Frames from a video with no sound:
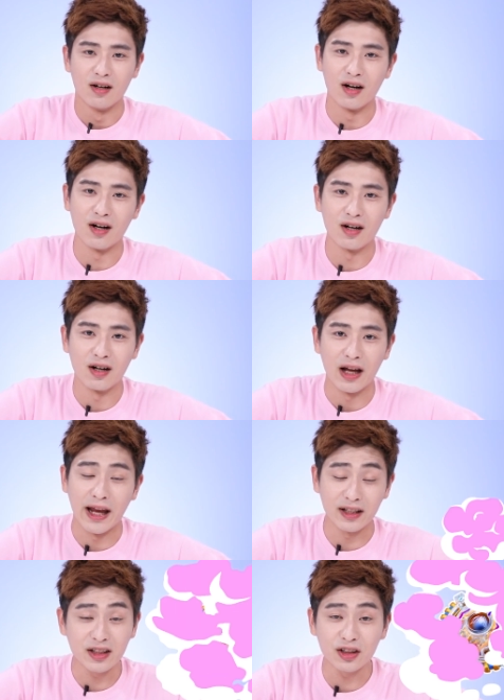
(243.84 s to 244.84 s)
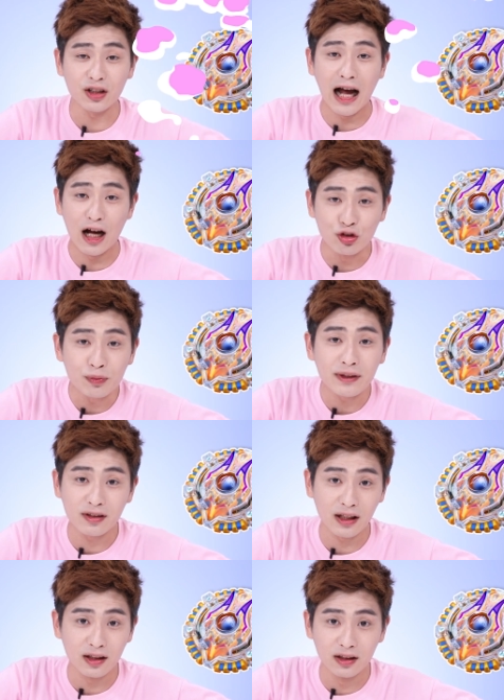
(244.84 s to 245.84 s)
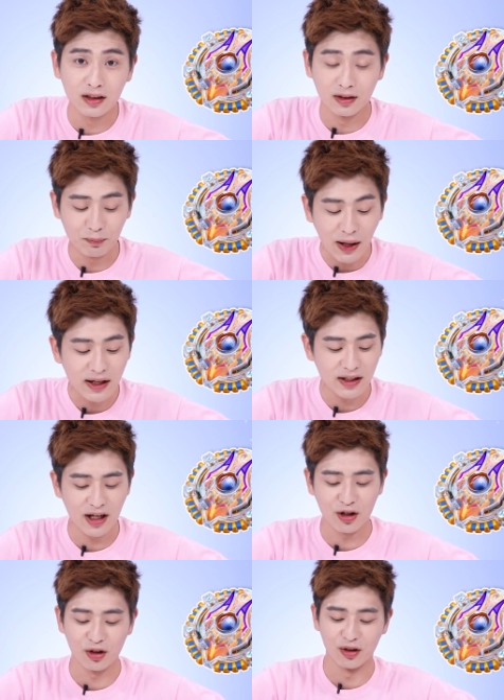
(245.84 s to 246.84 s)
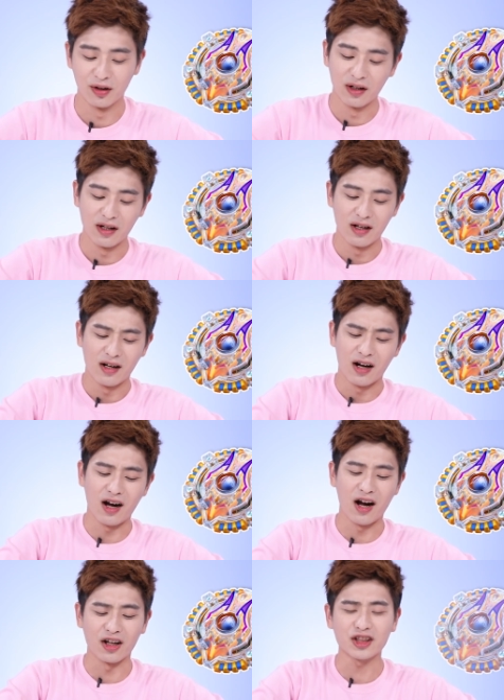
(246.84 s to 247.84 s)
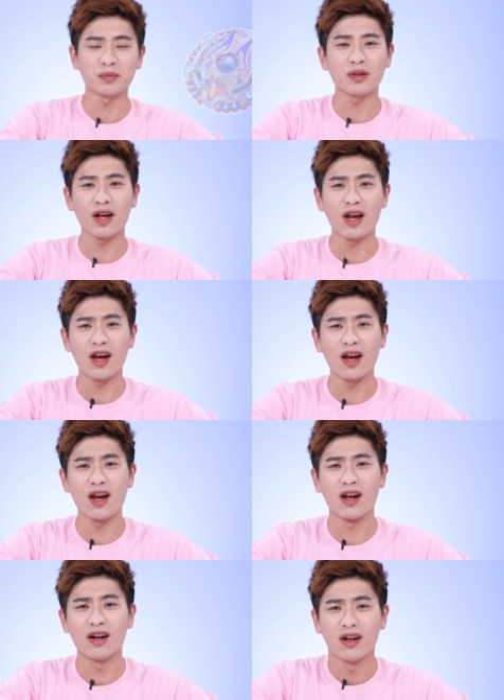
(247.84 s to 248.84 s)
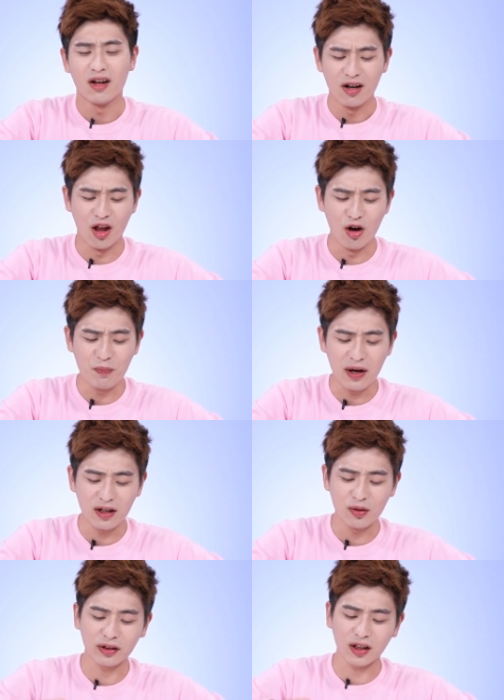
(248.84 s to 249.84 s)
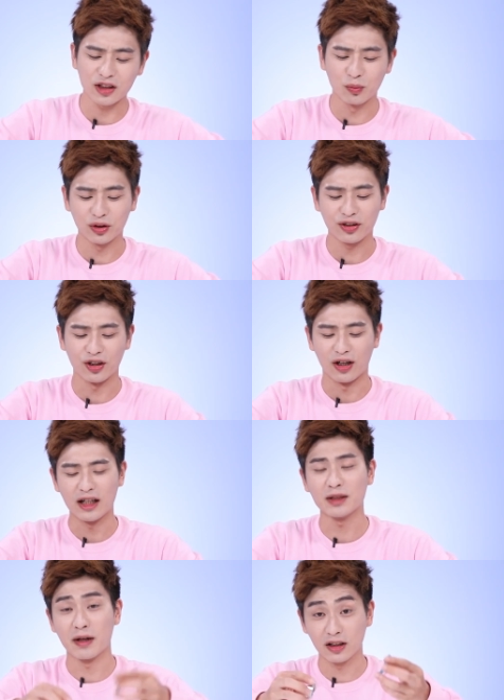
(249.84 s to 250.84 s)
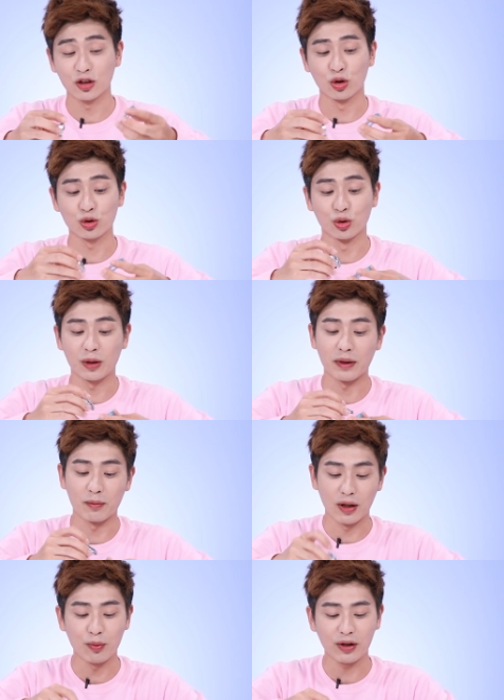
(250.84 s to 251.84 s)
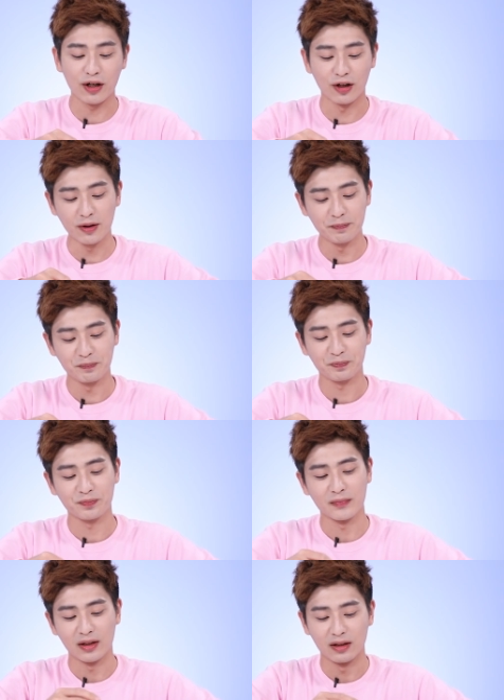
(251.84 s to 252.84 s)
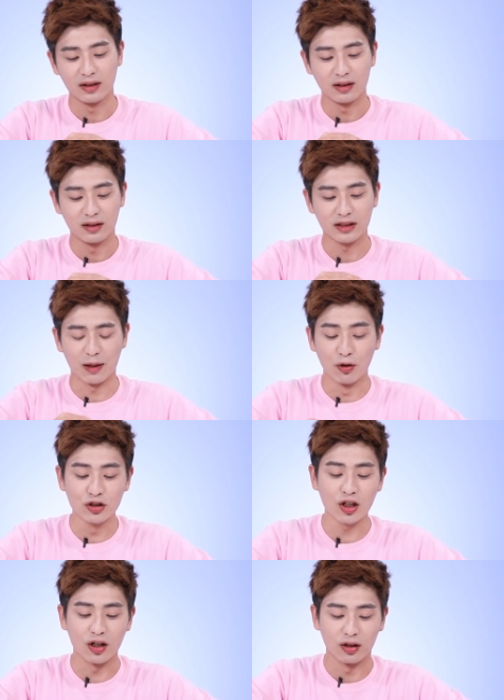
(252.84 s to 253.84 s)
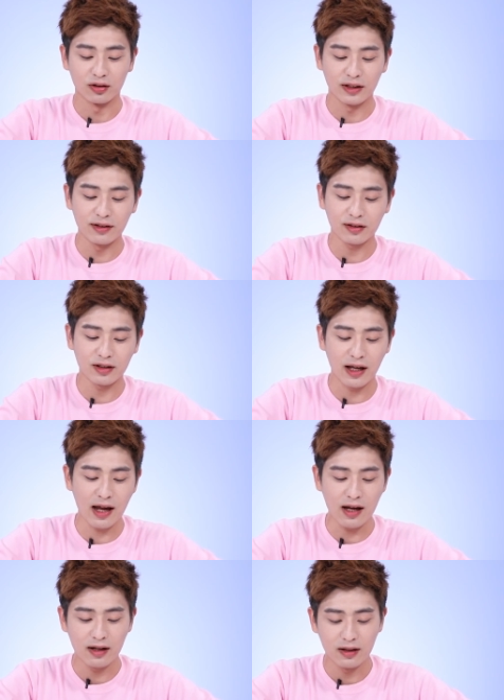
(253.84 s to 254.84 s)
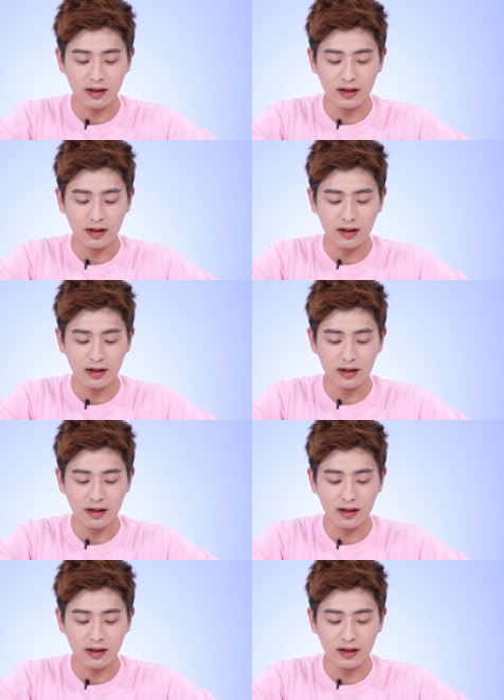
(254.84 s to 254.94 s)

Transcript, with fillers: 啊 A Z 的 Anubis 的陀螺啊，好可惜，江一没有抽到限量版陀螺，那么好像也来组装一下。好，那么先往